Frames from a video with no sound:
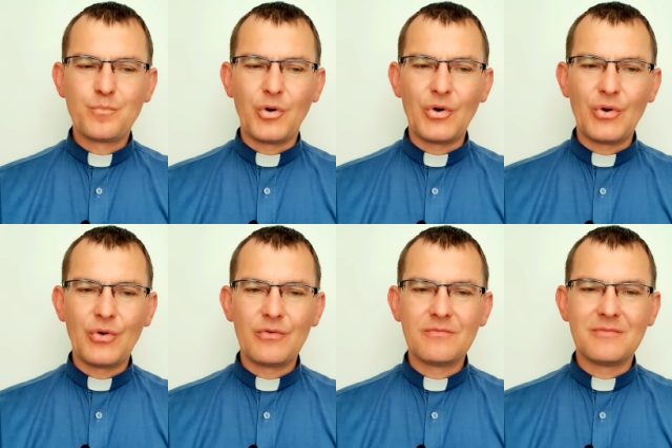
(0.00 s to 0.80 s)

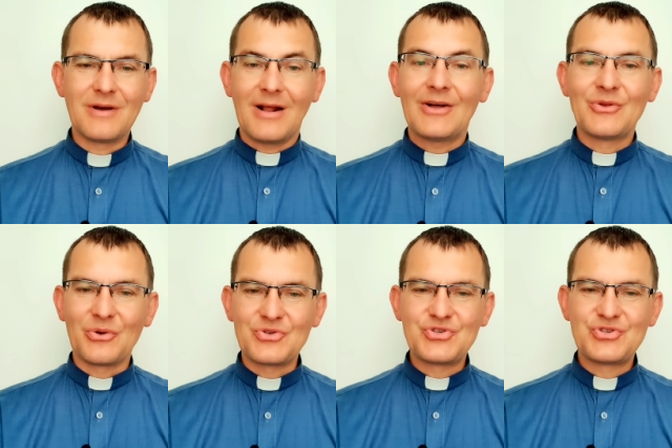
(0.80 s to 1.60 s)
po
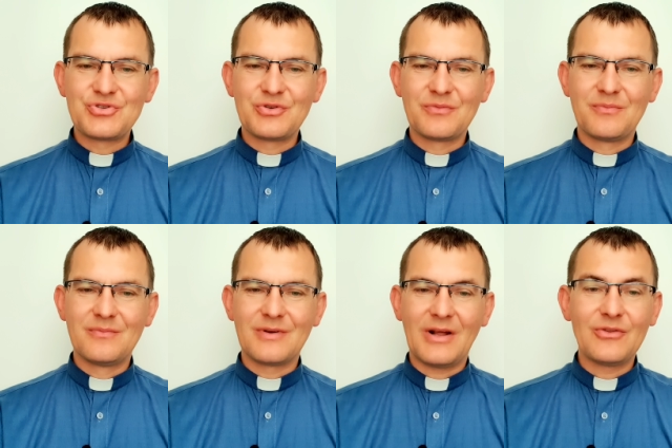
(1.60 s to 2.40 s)
radość,
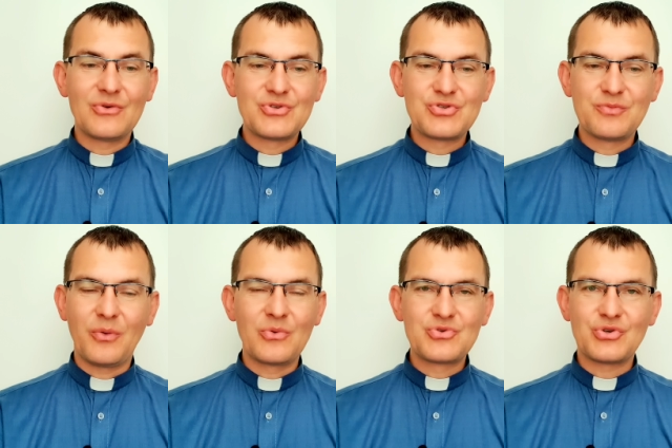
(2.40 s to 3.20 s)
radość
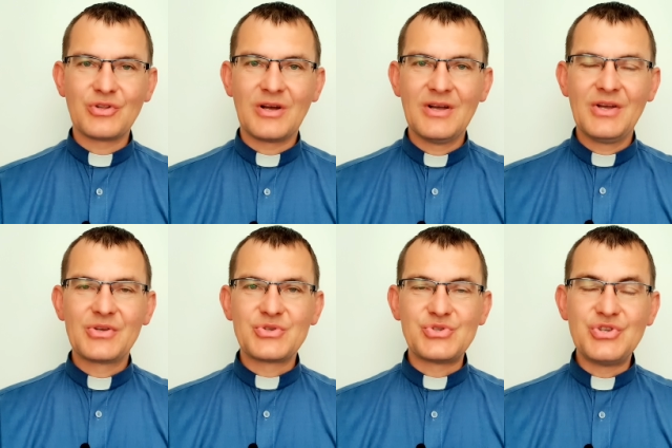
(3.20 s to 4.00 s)
połączona
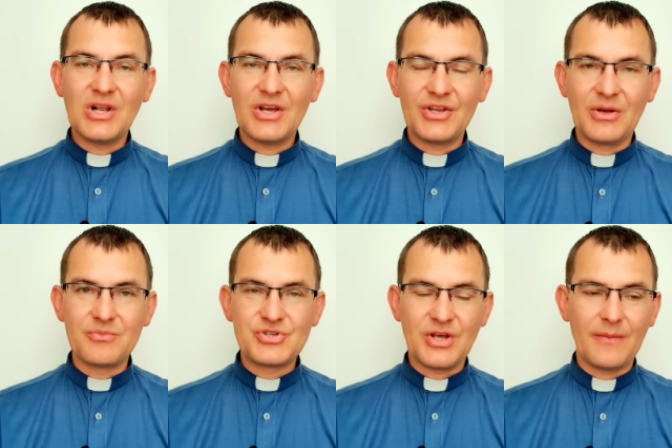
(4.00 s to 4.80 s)
z
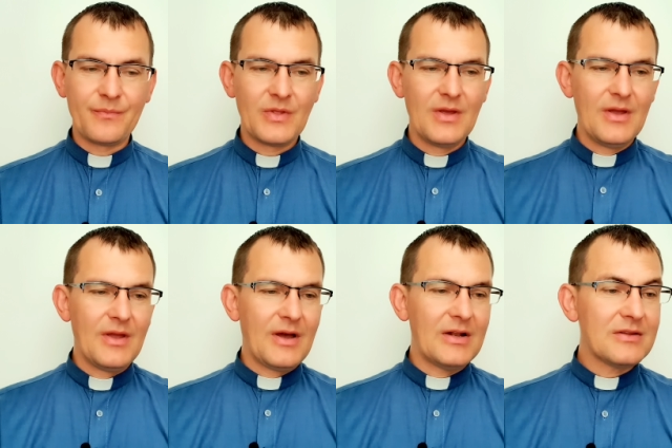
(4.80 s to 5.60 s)
dzieleniem się.
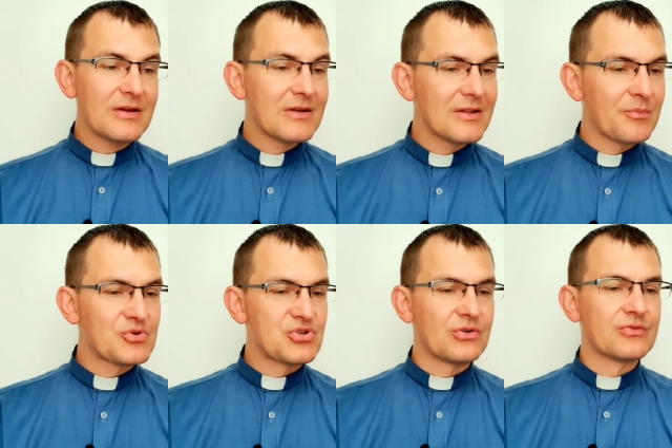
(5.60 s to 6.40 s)
Ale tak na
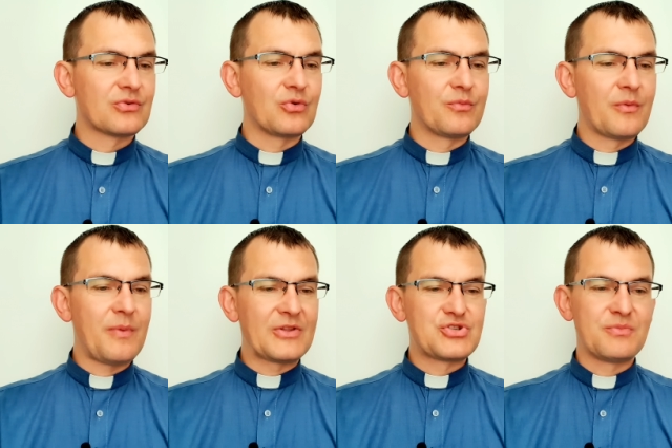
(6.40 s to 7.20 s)
początku
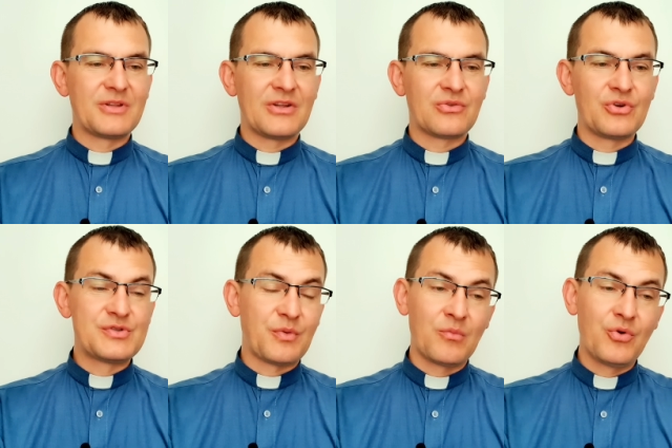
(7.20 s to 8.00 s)
popatrzmy na to i
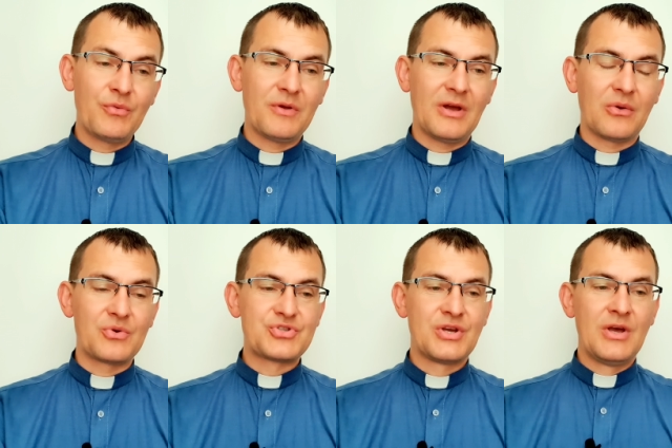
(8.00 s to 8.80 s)
spróbujmy
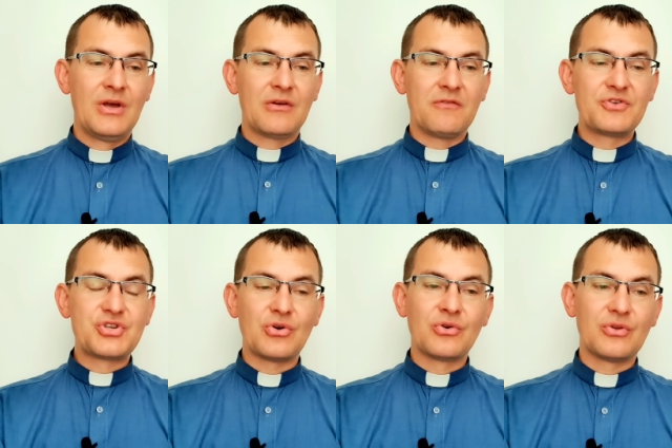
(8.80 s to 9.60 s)
jakoś
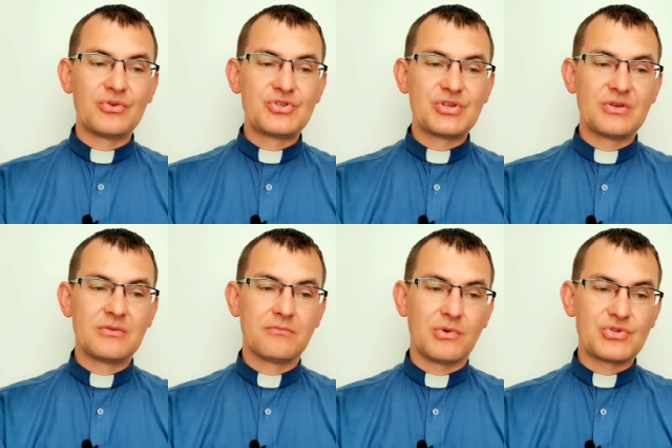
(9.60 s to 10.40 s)
wyciągnąć
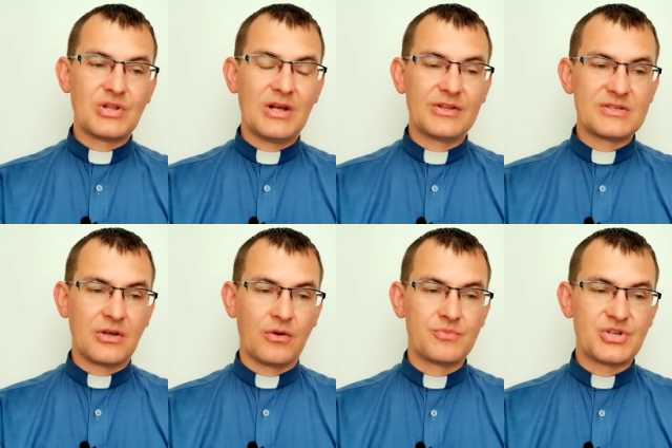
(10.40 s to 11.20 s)
y, może dla nas
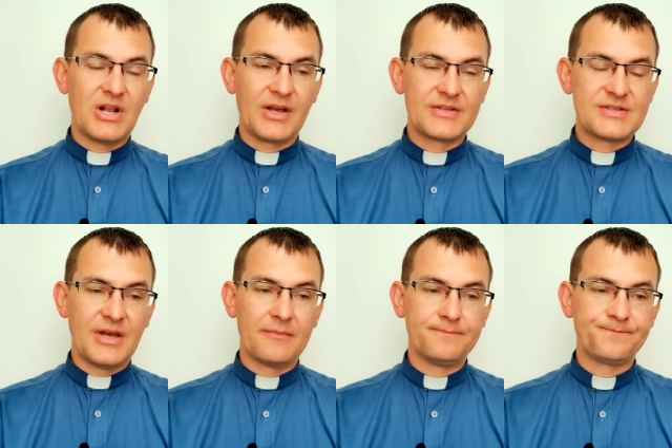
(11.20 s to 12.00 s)
jakąś
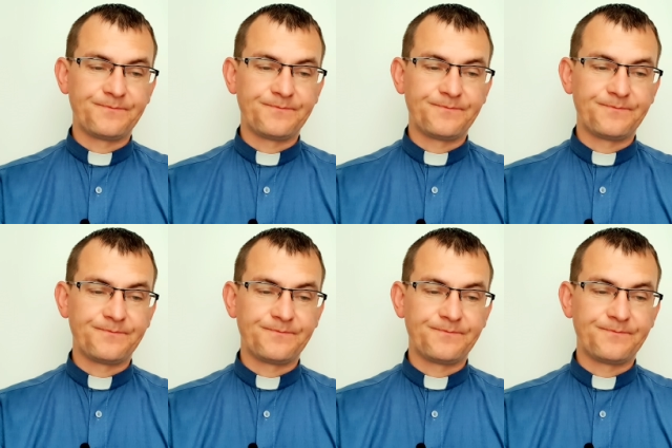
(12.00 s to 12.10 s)
lekcję.